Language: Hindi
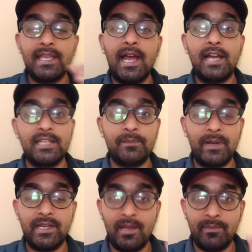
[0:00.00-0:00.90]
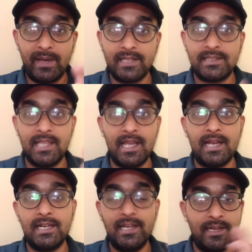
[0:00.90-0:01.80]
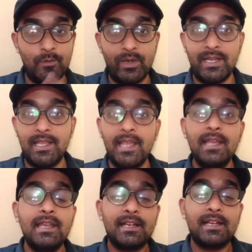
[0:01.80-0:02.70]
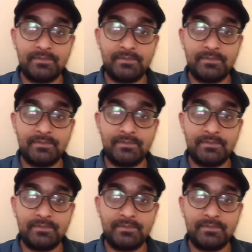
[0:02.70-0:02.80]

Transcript: जाए कि हार्दिक पांड्या भारत के अगले टी के